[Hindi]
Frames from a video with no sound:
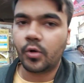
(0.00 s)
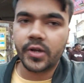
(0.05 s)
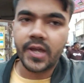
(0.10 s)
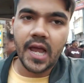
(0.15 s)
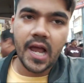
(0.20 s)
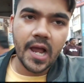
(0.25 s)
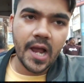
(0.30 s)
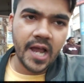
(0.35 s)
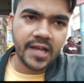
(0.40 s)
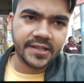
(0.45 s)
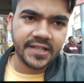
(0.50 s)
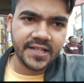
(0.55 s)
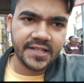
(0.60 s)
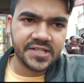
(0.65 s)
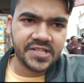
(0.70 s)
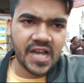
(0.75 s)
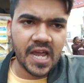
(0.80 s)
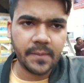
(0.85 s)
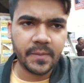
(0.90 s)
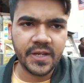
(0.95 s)
हम लोग यहाँ आए थे
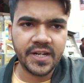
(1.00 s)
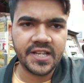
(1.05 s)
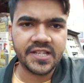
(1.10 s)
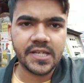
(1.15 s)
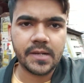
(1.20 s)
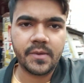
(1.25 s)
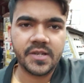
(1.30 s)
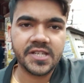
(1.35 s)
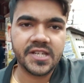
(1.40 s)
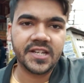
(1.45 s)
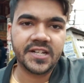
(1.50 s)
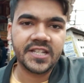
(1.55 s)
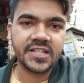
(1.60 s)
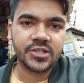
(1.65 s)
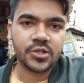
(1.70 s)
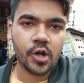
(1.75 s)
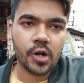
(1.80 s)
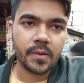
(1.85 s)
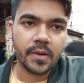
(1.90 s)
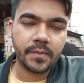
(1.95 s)
चाय पीने शर्मा जी की
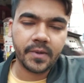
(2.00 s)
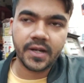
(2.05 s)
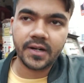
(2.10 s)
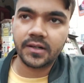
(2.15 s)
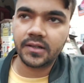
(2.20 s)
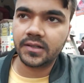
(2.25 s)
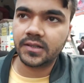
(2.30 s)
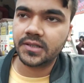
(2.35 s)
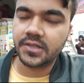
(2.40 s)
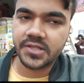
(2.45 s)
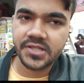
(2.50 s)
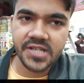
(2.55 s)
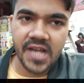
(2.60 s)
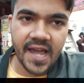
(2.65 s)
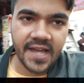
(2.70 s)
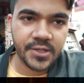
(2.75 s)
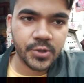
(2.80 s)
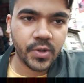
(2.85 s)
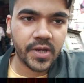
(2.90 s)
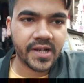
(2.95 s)
टी स्टॉल पर
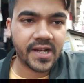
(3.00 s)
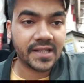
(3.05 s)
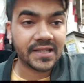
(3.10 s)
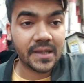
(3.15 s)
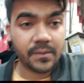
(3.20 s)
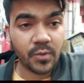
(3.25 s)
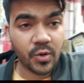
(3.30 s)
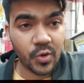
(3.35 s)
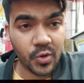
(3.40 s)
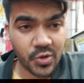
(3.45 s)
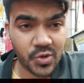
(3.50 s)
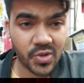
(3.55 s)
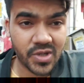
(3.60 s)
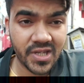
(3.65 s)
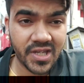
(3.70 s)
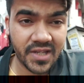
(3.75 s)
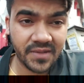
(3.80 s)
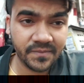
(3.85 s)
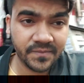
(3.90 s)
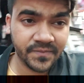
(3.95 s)
चाय जो है ख़त्म हो
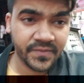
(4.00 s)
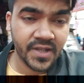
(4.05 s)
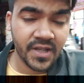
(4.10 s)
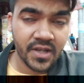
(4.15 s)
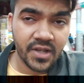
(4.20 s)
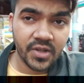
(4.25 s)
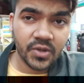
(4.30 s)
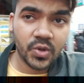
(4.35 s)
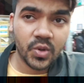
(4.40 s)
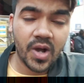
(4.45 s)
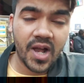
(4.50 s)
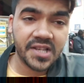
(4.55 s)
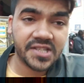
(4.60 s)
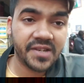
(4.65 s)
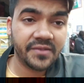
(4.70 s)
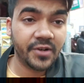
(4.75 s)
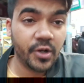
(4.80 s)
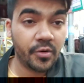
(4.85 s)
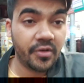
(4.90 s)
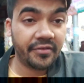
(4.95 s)
चुकी है तो आज
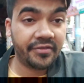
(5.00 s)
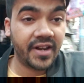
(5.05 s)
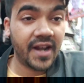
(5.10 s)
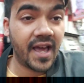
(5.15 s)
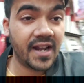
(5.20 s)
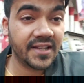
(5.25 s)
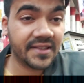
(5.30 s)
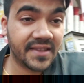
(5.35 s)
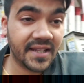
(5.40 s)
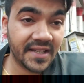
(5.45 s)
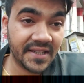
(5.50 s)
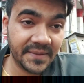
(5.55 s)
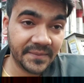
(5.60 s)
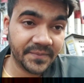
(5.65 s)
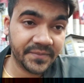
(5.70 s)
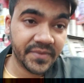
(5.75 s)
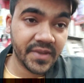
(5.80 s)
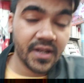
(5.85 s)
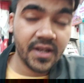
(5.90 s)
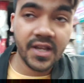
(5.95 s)
के वीडियो में फ़िलहाल इतना ही
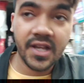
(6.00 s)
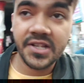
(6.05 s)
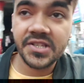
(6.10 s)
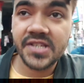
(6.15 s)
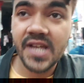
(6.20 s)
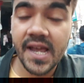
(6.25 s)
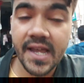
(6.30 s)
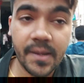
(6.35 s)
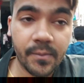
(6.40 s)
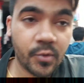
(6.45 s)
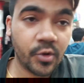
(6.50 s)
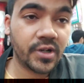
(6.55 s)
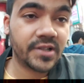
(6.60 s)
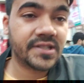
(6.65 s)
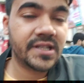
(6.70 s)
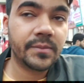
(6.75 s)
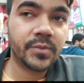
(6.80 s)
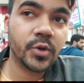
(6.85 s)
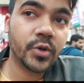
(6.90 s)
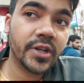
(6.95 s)
चाय हमको
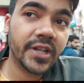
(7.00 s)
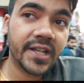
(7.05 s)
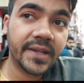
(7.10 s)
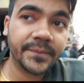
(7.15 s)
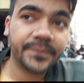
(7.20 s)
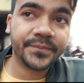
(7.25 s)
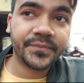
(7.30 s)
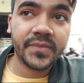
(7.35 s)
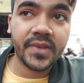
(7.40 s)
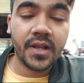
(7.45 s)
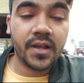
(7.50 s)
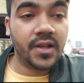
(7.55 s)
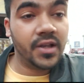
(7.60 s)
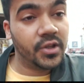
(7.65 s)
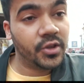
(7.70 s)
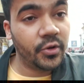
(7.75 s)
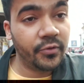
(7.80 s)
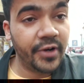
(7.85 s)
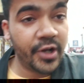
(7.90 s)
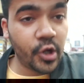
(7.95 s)
नसीब तो ही नहीं
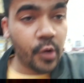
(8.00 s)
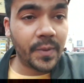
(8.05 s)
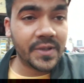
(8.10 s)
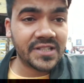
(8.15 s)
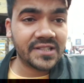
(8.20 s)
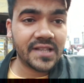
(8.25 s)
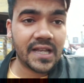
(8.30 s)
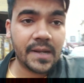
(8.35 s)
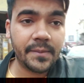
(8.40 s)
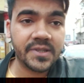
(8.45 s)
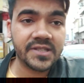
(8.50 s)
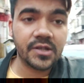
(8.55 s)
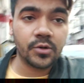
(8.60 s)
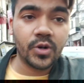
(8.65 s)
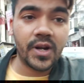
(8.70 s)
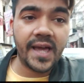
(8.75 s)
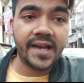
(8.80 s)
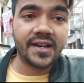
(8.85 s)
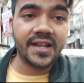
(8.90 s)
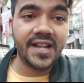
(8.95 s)
तो वीडियो को पसंद आने पर
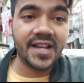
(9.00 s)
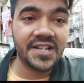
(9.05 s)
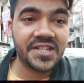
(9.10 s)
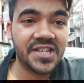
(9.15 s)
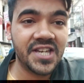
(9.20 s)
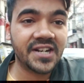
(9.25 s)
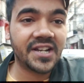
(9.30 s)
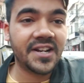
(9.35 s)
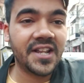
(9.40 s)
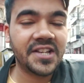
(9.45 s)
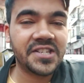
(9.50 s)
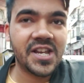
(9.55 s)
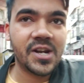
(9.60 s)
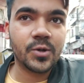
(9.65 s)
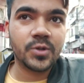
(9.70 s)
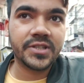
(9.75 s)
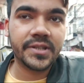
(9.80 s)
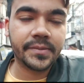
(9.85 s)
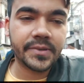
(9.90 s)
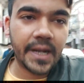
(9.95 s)
ज़रूर लाइक करेगा शेयर करेगा
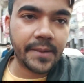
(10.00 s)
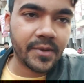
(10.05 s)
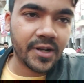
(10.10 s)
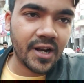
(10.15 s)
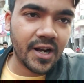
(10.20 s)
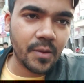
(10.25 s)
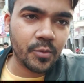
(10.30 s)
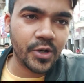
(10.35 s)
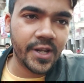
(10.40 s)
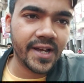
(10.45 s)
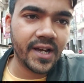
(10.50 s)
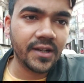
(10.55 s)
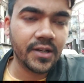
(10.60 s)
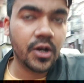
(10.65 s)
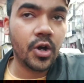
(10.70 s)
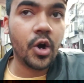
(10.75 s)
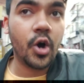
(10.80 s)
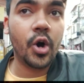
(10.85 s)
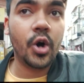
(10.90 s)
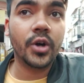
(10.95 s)
चैनल को सब्सक्राइब करना ना भूलिएगा
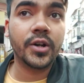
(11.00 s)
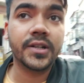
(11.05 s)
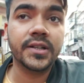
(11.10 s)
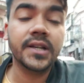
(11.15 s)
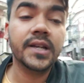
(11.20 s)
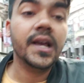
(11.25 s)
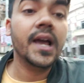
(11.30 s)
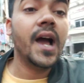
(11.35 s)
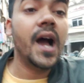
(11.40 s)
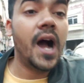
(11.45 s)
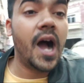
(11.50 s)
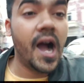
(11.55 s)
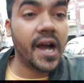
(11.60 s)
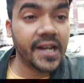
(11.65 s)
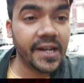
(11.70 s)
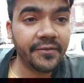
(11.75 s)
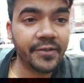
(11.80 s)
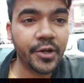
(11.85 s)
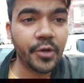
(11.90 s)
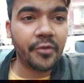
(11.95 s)
और
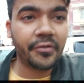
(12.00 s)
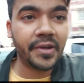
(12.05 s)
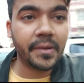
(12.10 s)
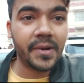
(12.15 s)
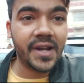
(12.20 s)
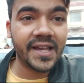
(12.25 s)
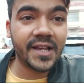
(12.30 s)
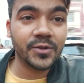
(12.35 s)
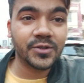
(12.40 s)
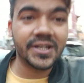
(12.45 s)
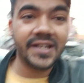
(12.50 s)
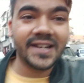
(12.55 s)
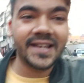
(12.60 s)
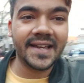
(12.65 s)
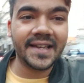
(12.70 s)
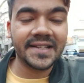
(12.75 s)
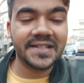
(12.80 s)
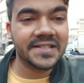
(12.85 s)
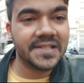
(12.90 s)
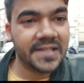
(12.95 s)
अगली वीडियो में फिर मिलेंगे उसके
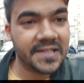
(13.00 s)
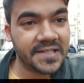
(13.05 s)
लिए